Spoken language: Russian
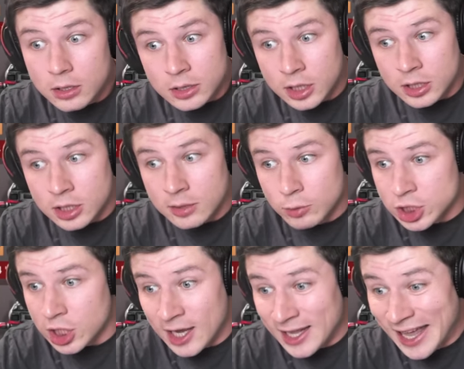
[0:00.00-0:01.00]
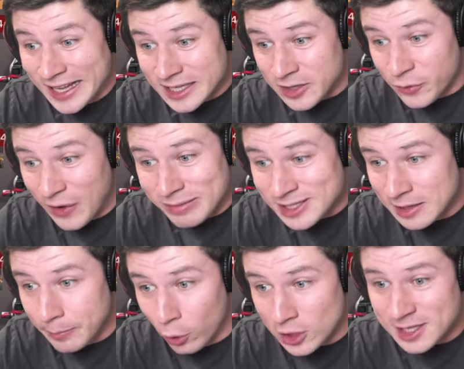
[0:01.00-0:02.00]
Не, не, мужики, э этот 5
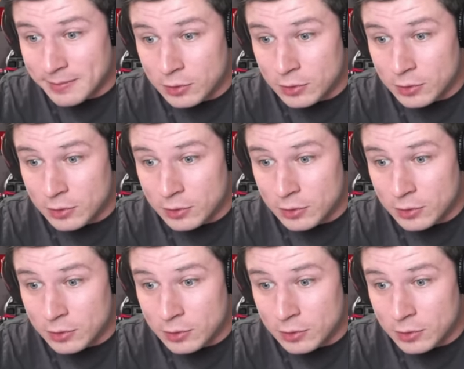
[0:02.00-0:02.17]
cent poison